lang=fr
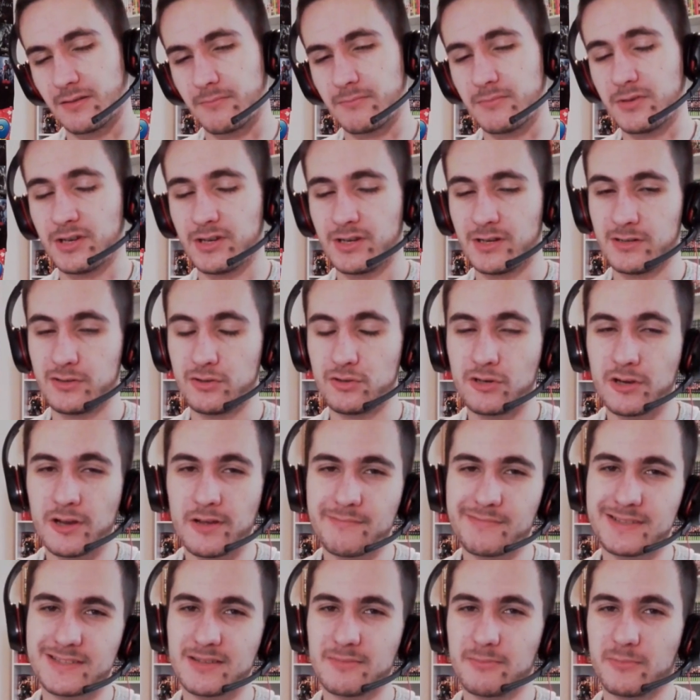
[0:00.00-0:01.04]
Mais je suis quand
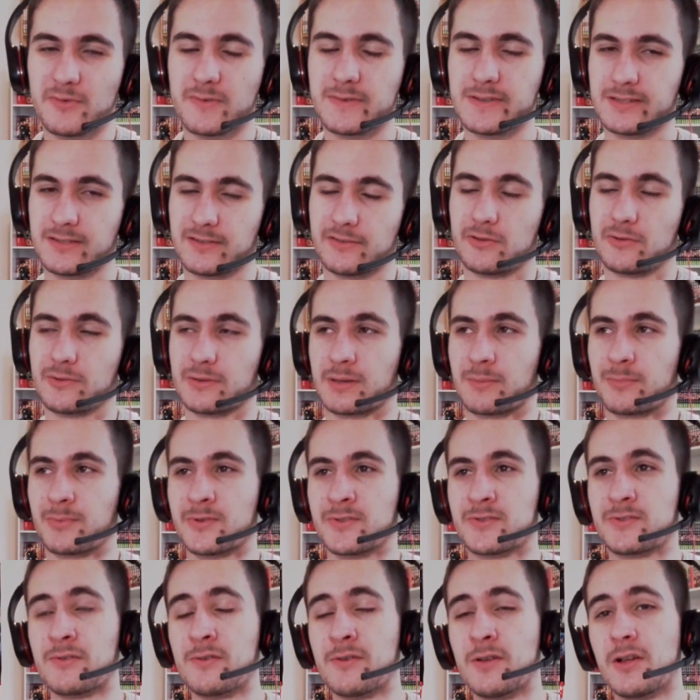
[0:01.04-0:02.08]
même assez mauvaise langue, hein,
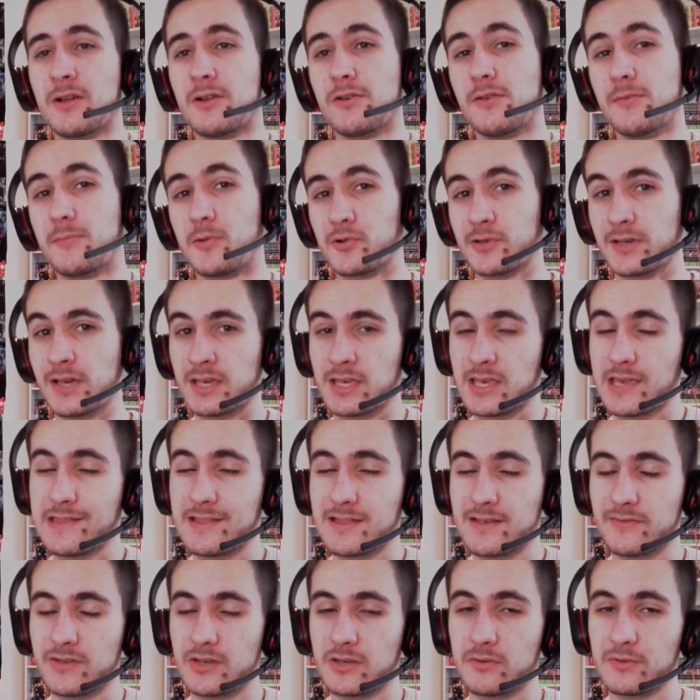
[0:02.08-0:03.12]
parce que le manga qui
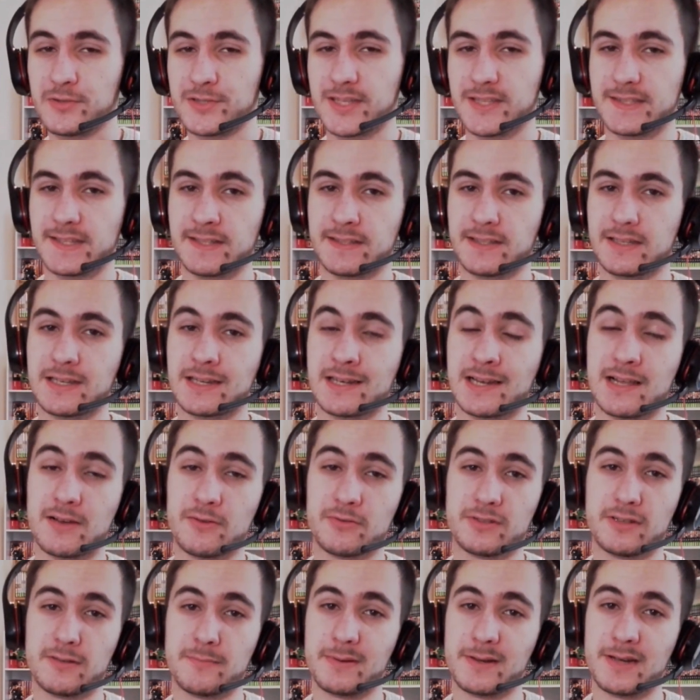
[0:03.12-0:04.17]
n'avait que cette intrigue là
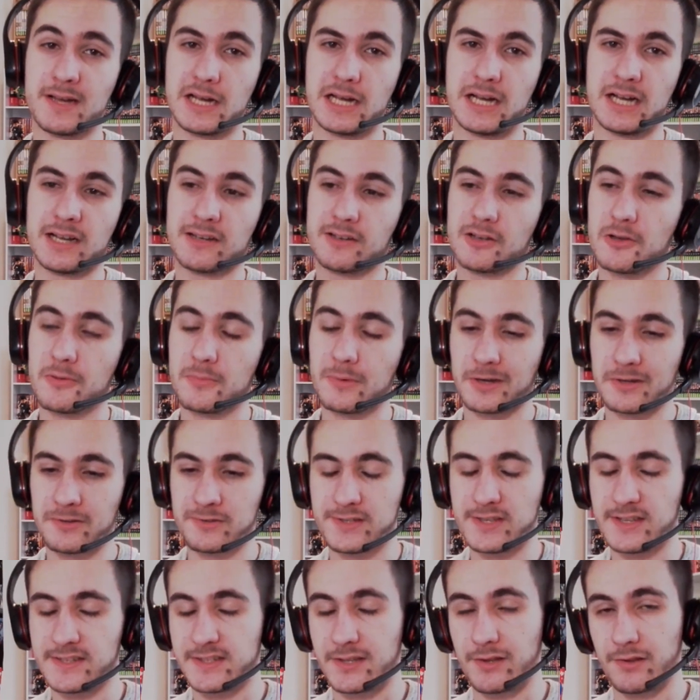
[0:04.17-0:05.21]
au départ a quand même
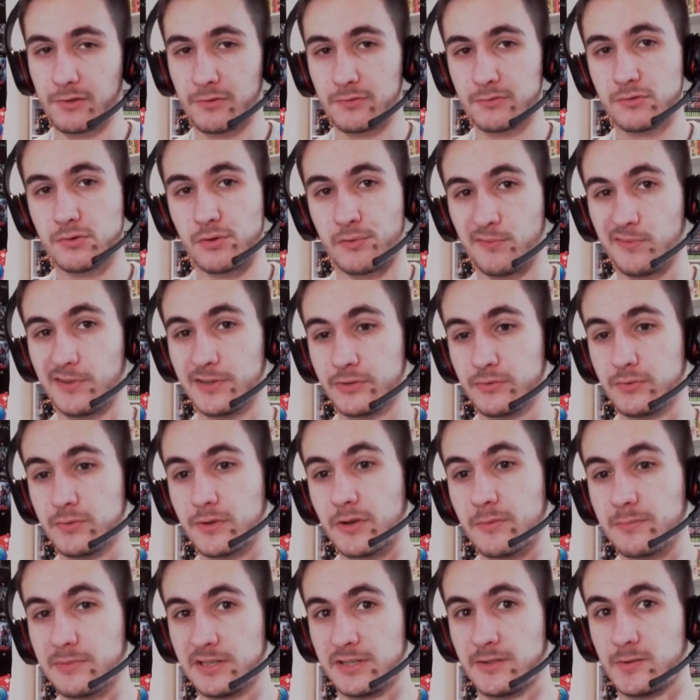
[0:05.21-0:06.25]
réussi à s'étendre sur 28
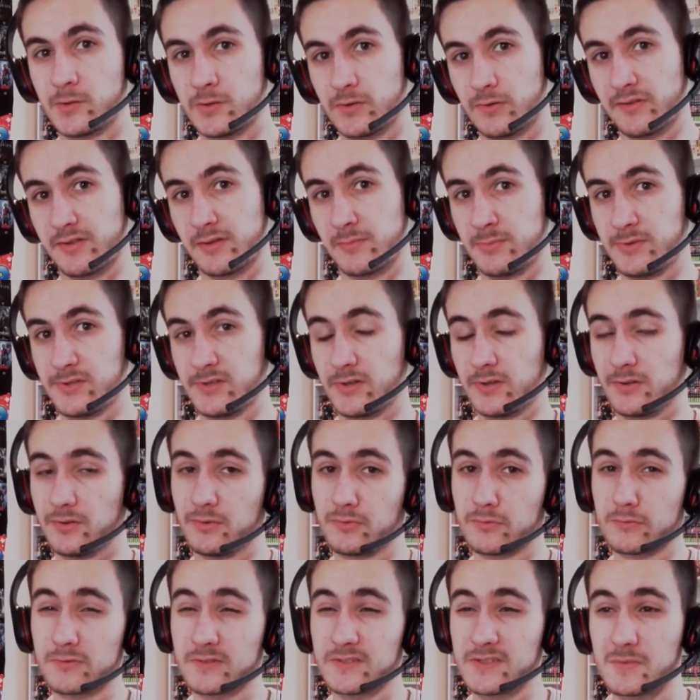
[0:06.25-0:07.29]
tomes et 60 épisodes,
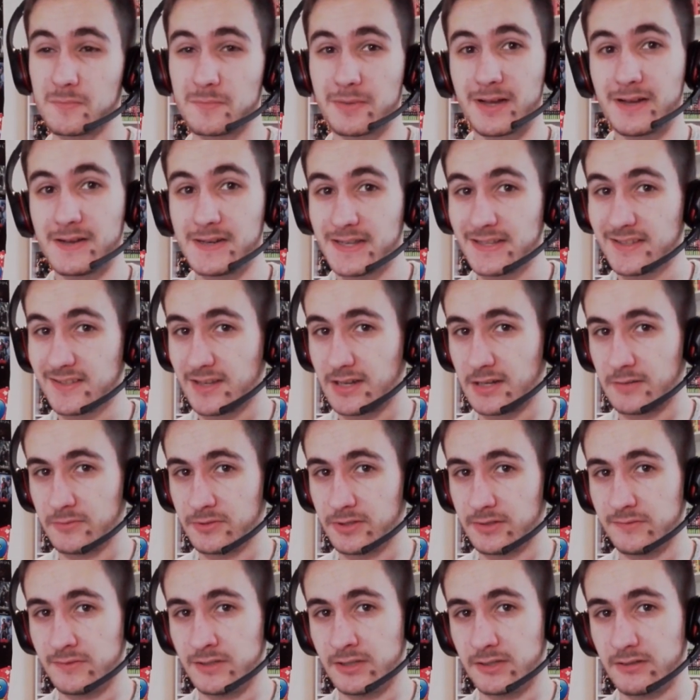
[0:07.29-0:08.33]
donc c'est pas un hasard à mon
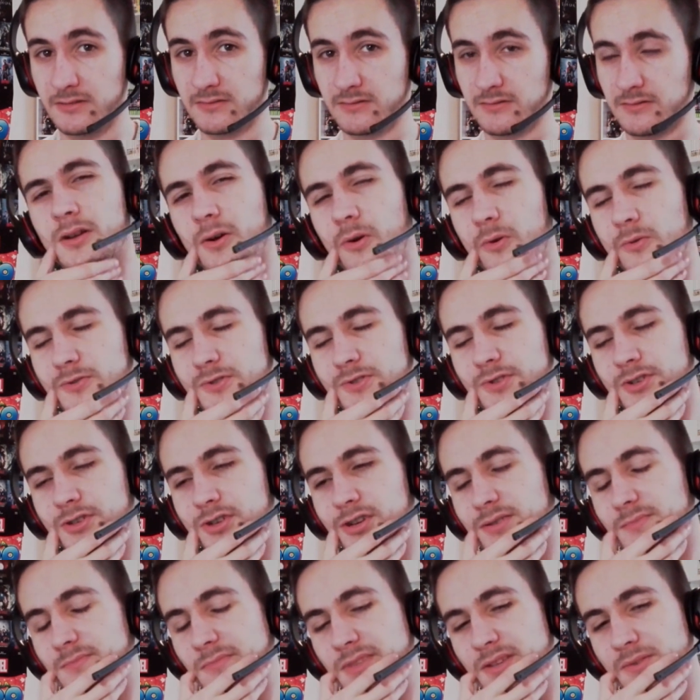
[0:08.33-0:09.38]
avis on sent
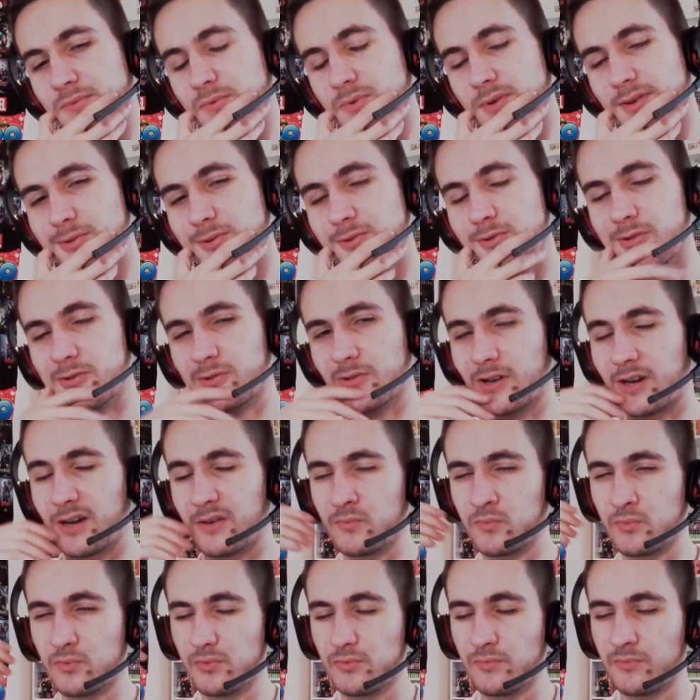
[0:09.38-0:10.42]
quand même des fois que l'auteur a
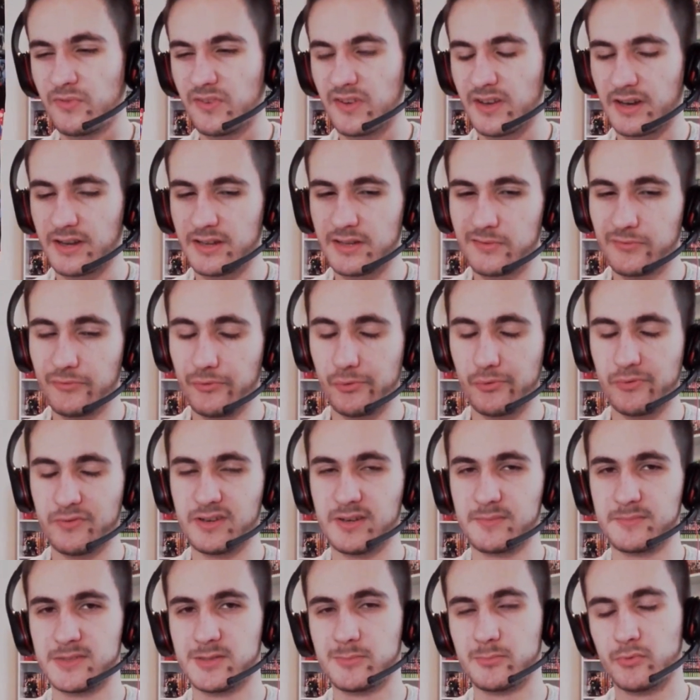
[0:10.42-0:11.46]
voulu faire évoluer
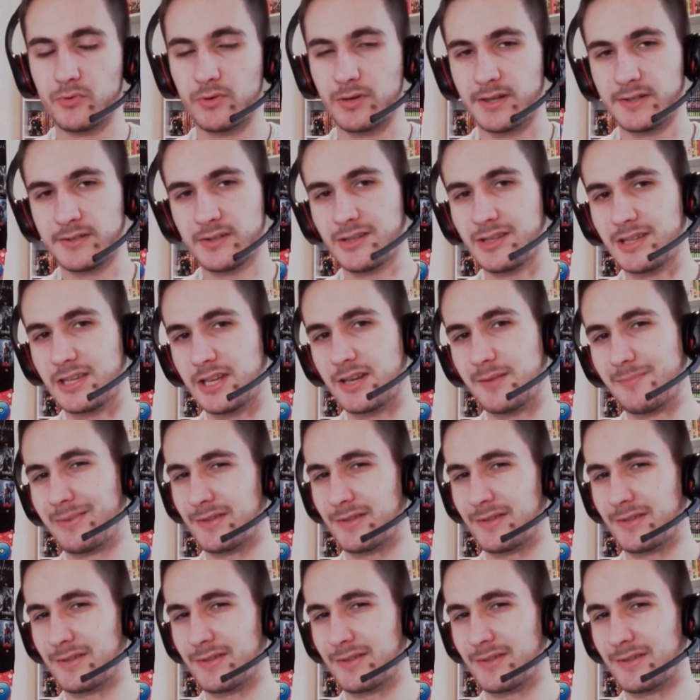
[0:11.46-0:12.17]
un petit peu l'intrigue et les